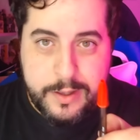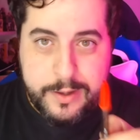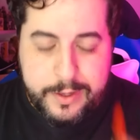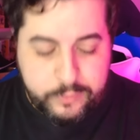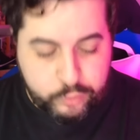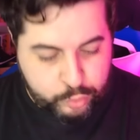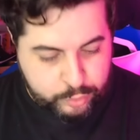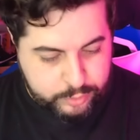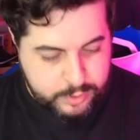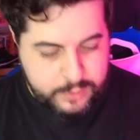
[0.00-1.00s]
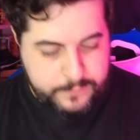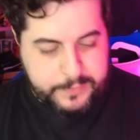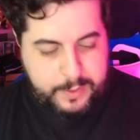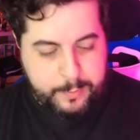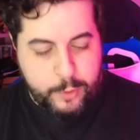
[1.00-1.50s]
É isso,
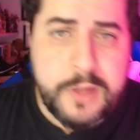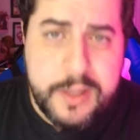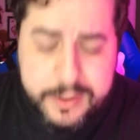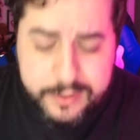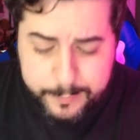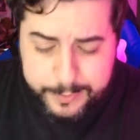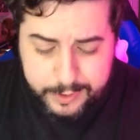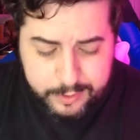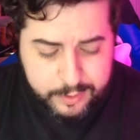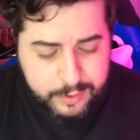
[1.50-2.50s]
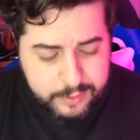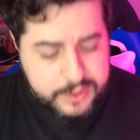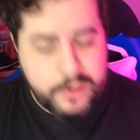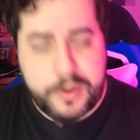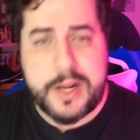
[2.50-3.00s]
tá bom? E também
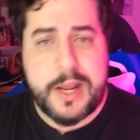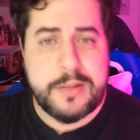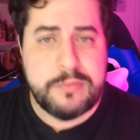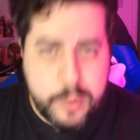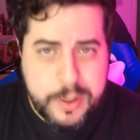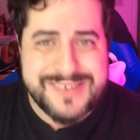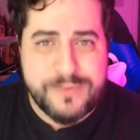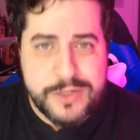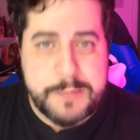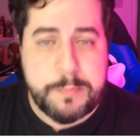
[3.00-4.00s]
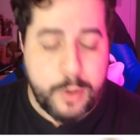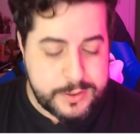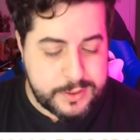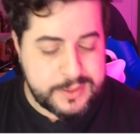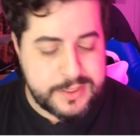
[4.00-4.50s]
deixar um recado, caso você
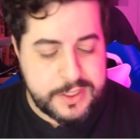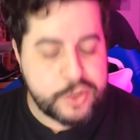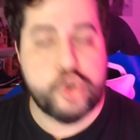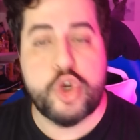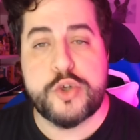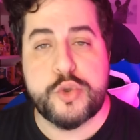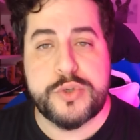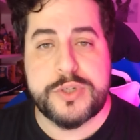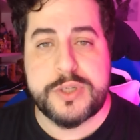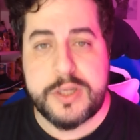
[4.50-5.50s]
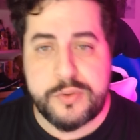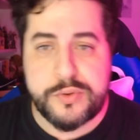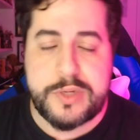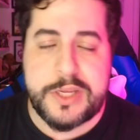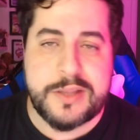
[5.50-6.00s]
possa, seja sócio do
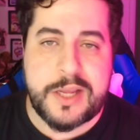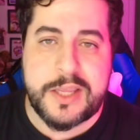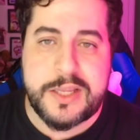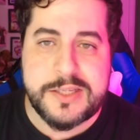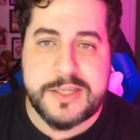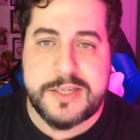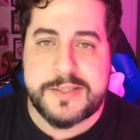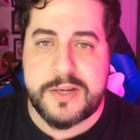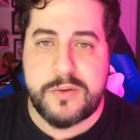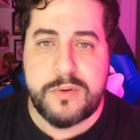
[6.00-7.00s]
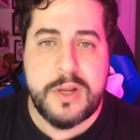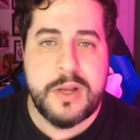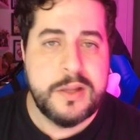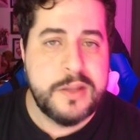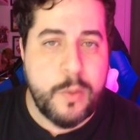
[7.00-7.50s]
Santos, o link está aqui na descrição.
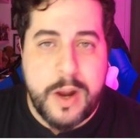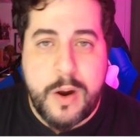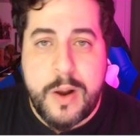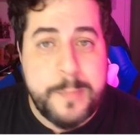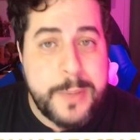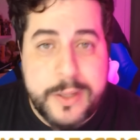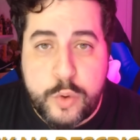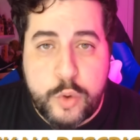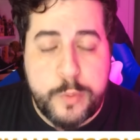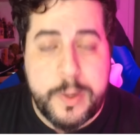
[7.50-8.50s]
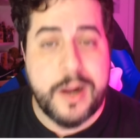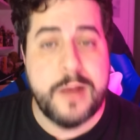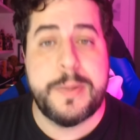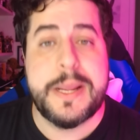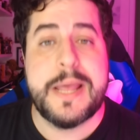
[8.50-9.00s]
Não é uma campanha do clube, é uma
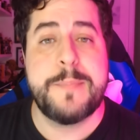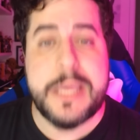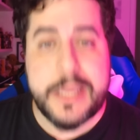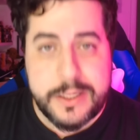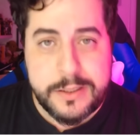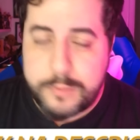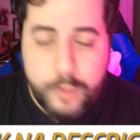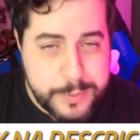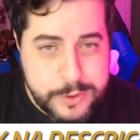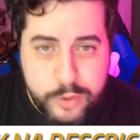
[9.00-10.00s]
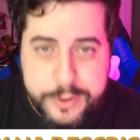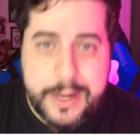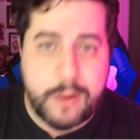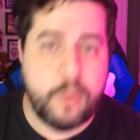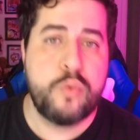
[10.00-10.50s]
campanha minha,
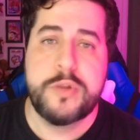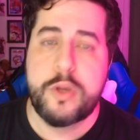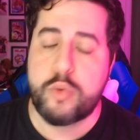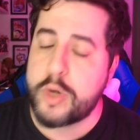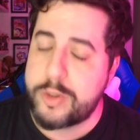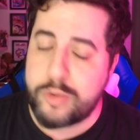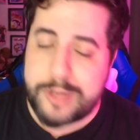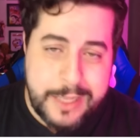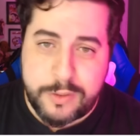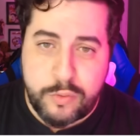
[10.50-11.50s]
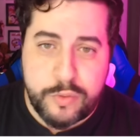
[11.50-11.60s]
opcional, não tô ganhando nada com